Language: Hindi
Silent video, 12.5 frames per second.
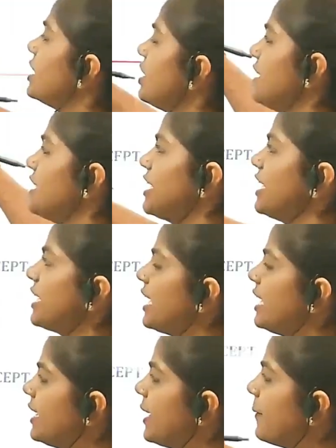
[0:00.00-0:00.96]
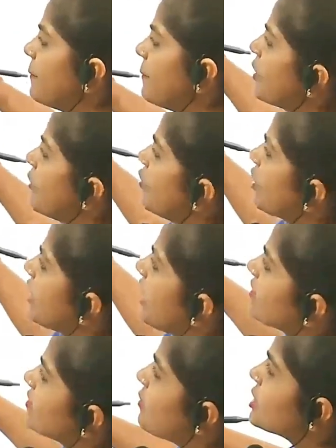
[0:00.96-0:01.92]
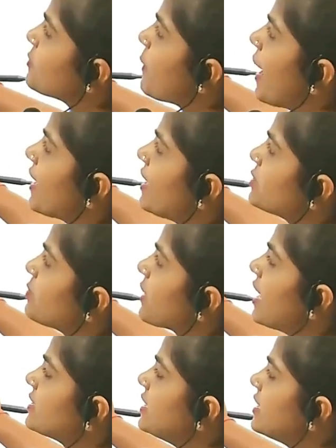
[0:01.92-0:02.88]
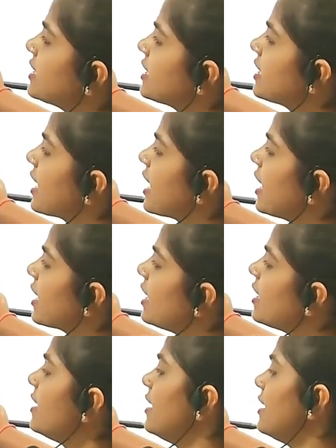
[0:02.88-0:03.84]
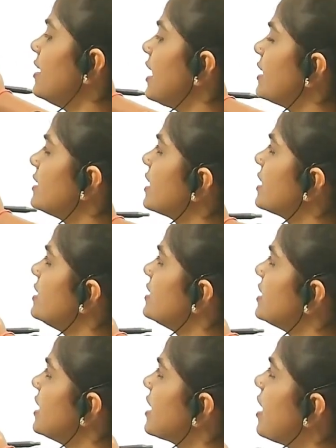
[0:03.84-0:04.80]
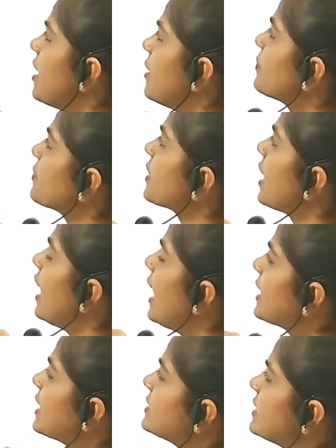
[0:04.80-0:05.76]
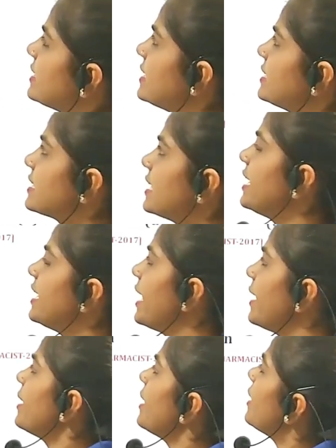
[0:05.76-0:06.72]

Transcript: कल्टीवेशन के लिए ओके okay, समझ पा रहे हैं इस प्रकार से ट्रिक लगाकर याद रख लीजिएगा आगे चलते हैं चलिए